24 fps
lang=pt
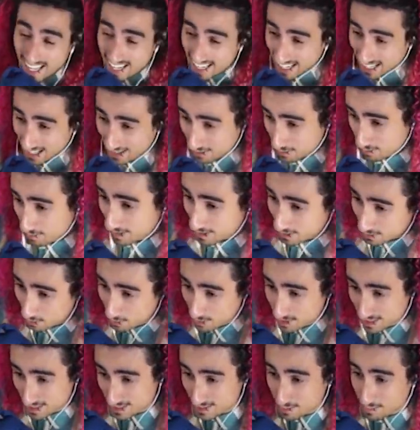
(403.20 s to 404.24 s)
Caralho,
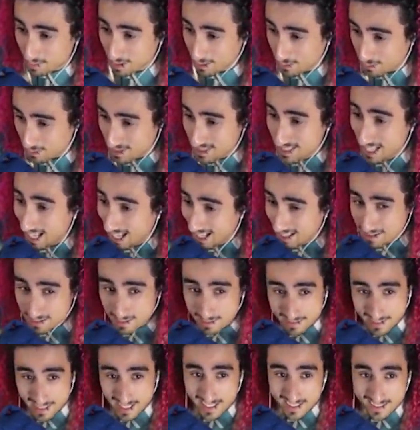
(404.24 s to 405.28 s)
mano, tem que tomar
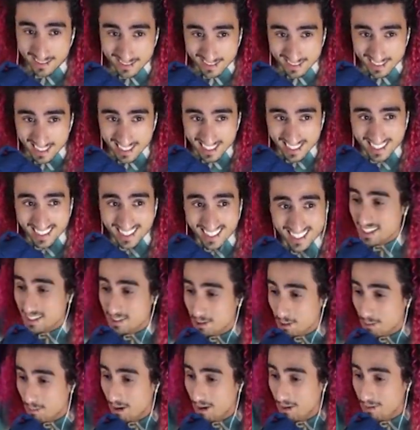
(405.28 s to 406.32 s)
cuidado, velho, com isso aí. Tem que
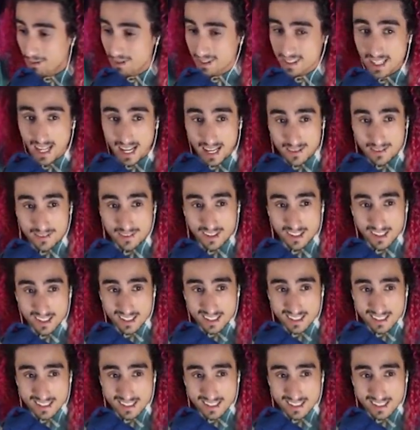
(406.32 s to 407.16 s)
tomar cuidado.